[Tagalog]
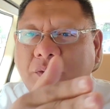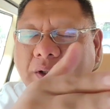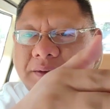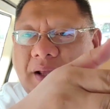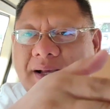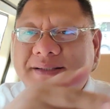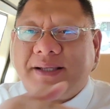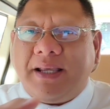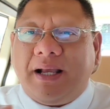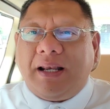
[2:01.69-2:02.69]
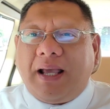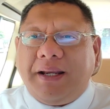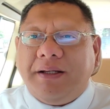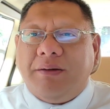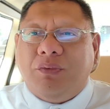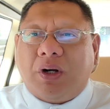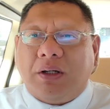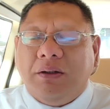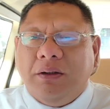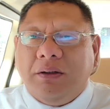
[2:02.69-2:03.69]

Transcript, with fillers: murag taas nga line nga murag